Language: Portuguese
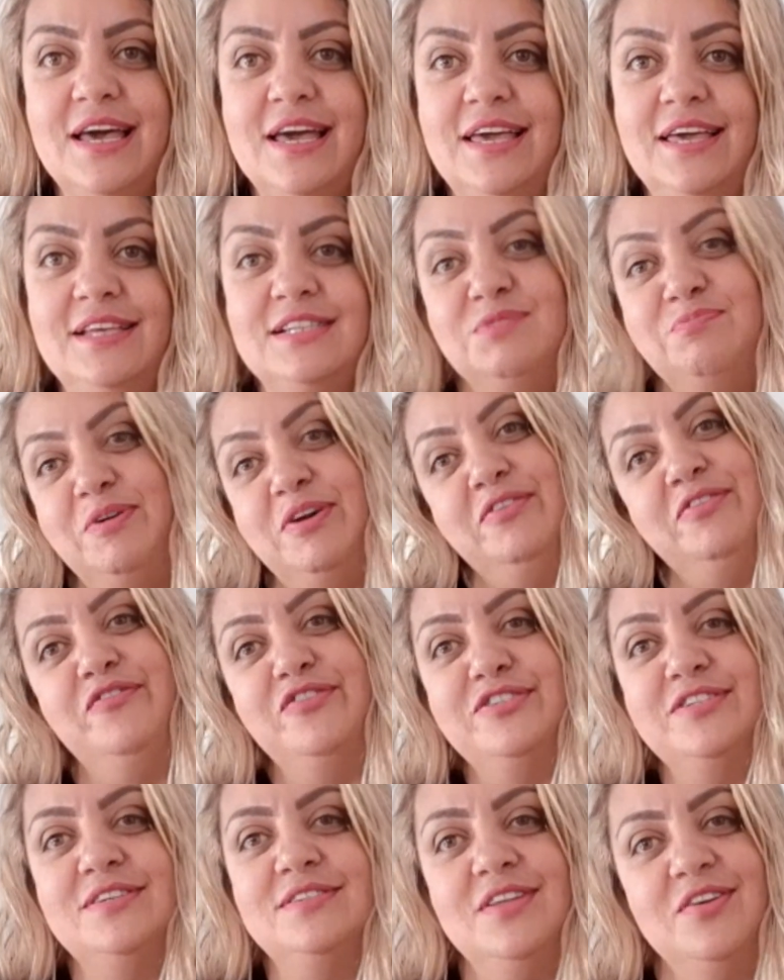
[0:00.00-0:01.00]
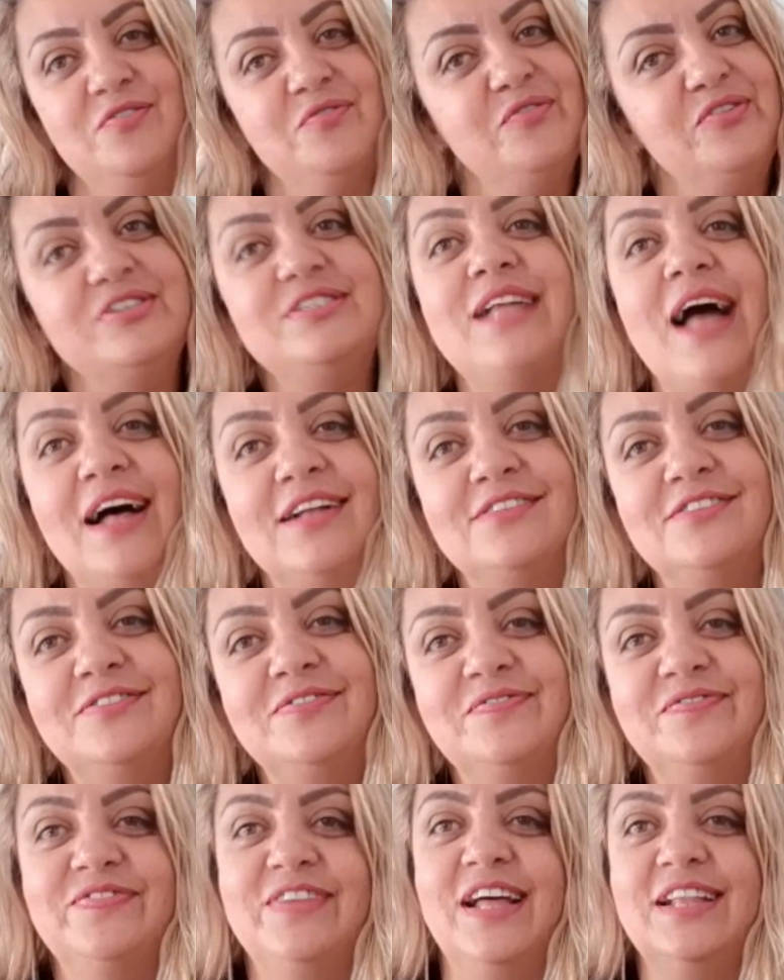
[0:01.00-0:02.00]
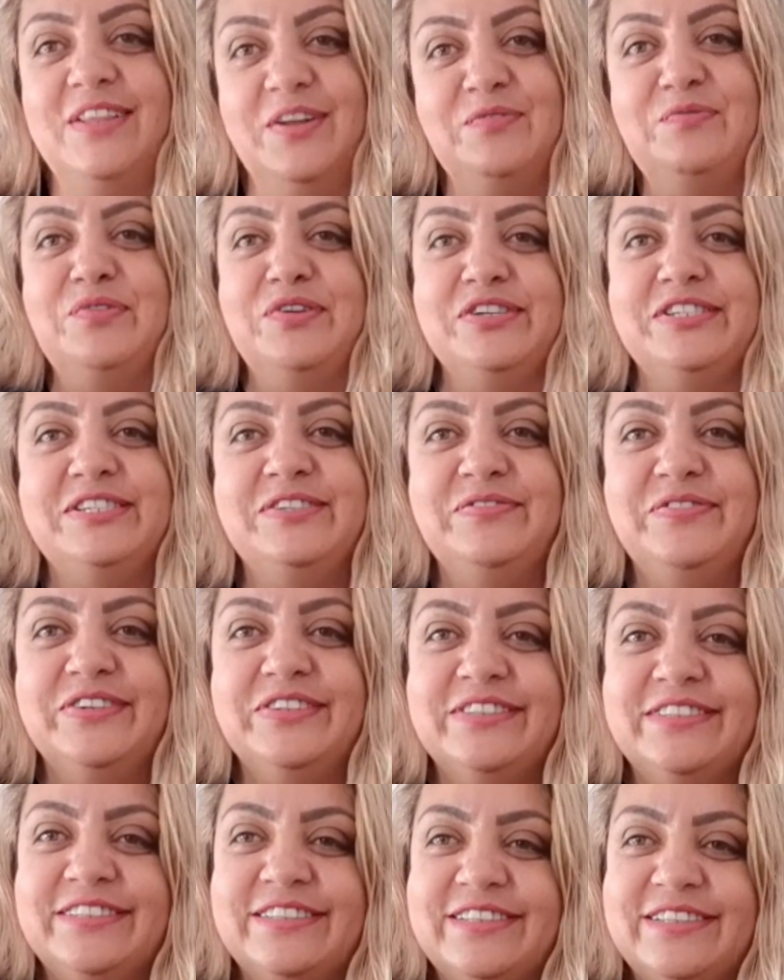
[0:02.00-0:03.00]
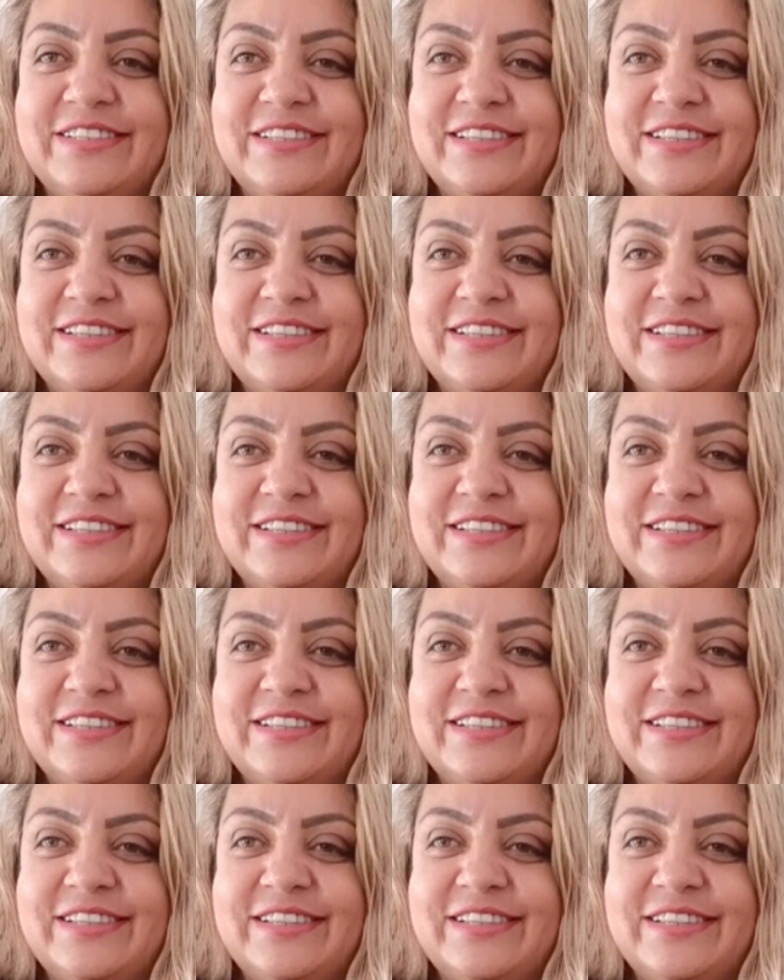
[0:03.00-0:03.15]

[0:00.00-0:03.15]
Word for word: e espero que vocês tenham gostado. Até o próximo!